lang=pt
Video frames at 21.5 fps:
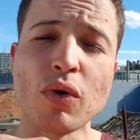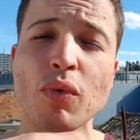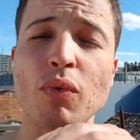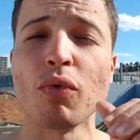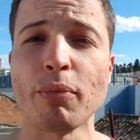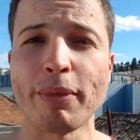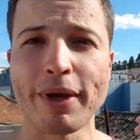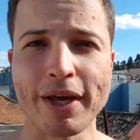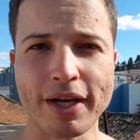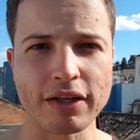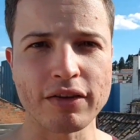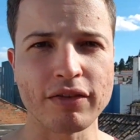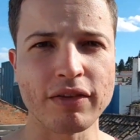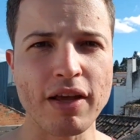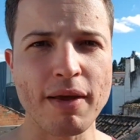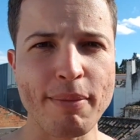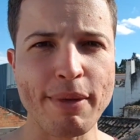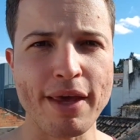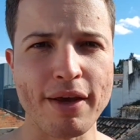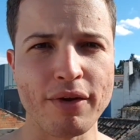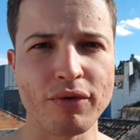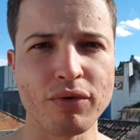Não, o mercado está
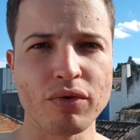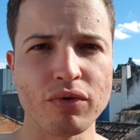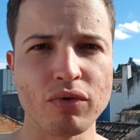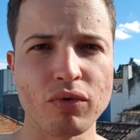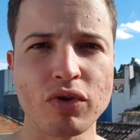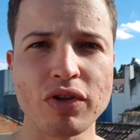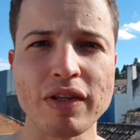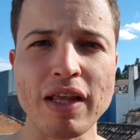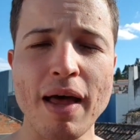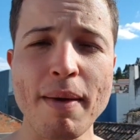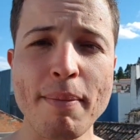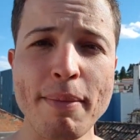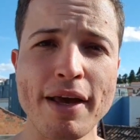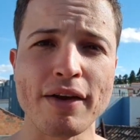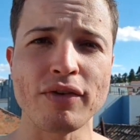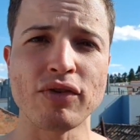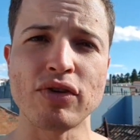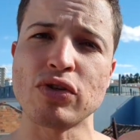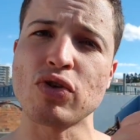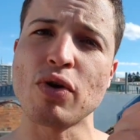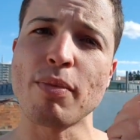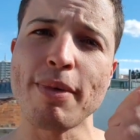aberto. O que está
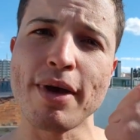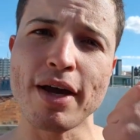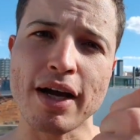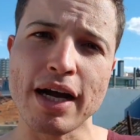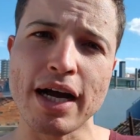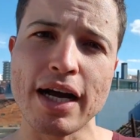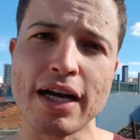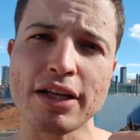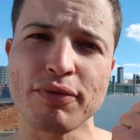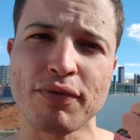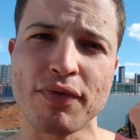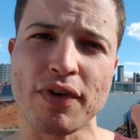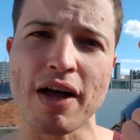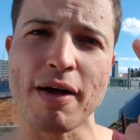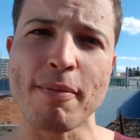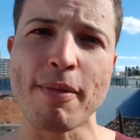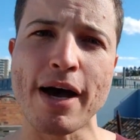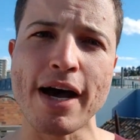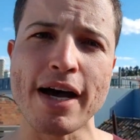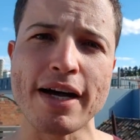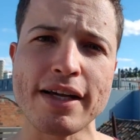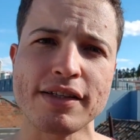aberto é só mercado,
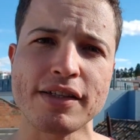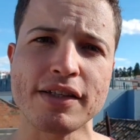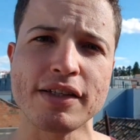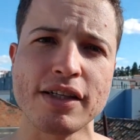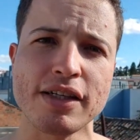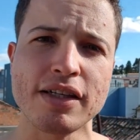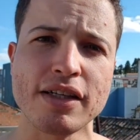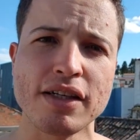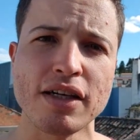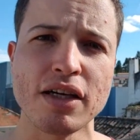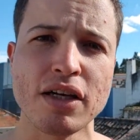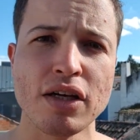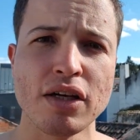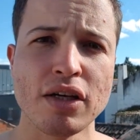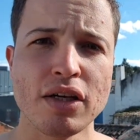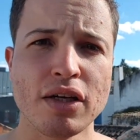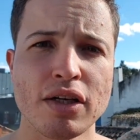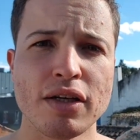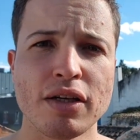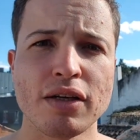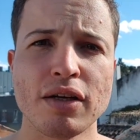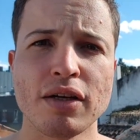farmácia,
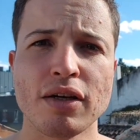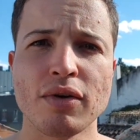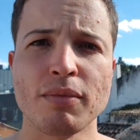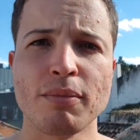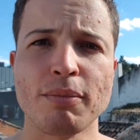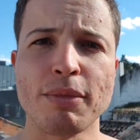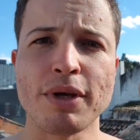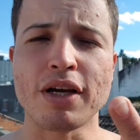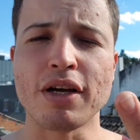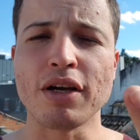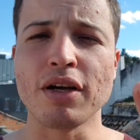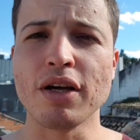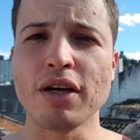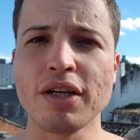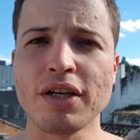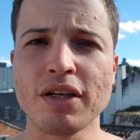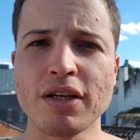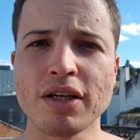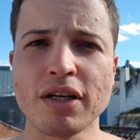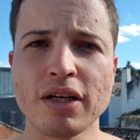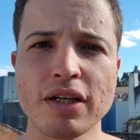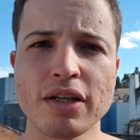
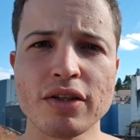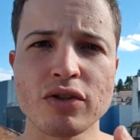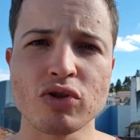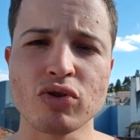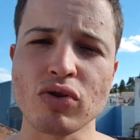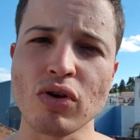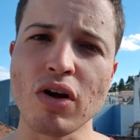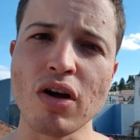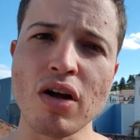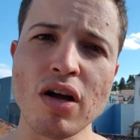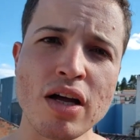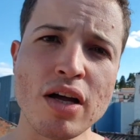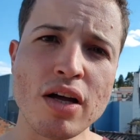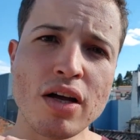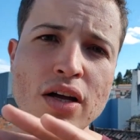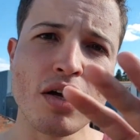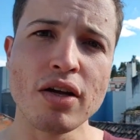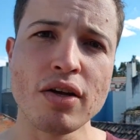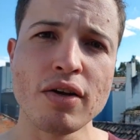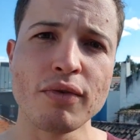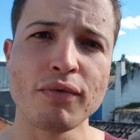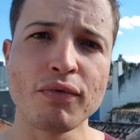mecânica, só
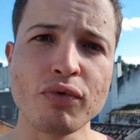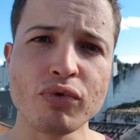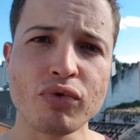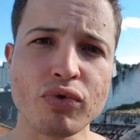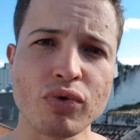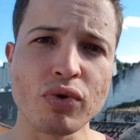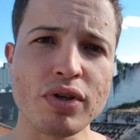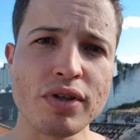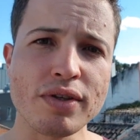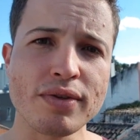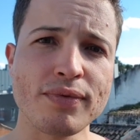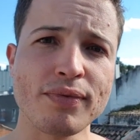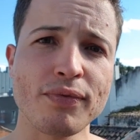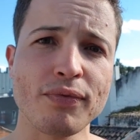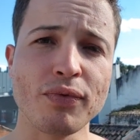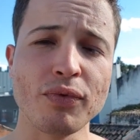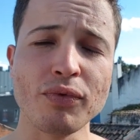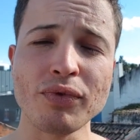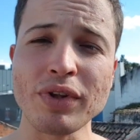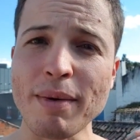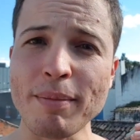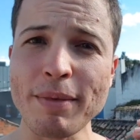funções
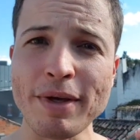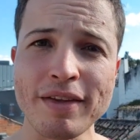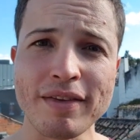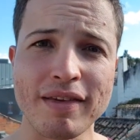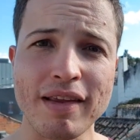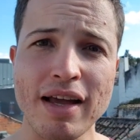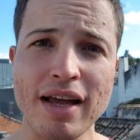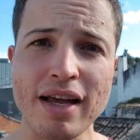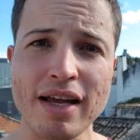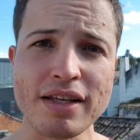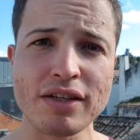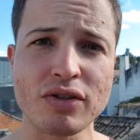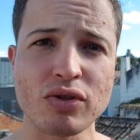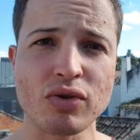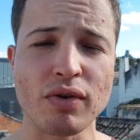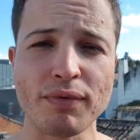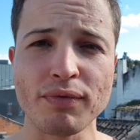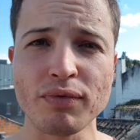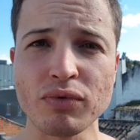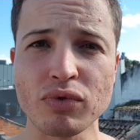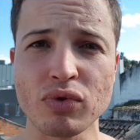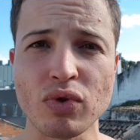fundamentais,
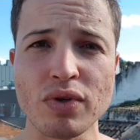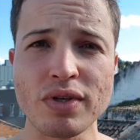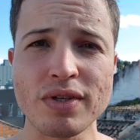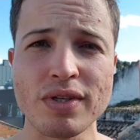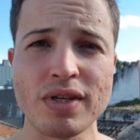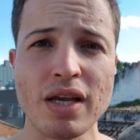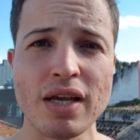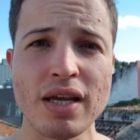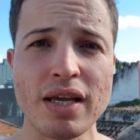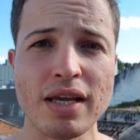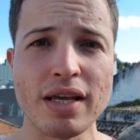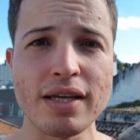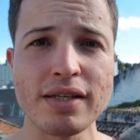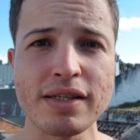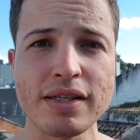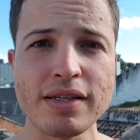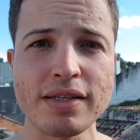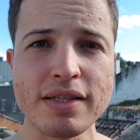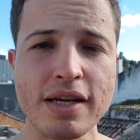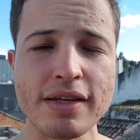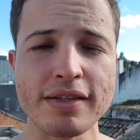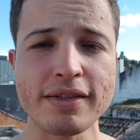só funções
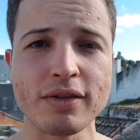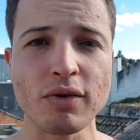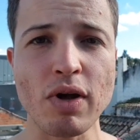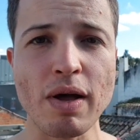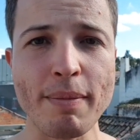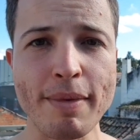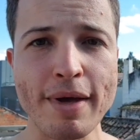essenciais que estão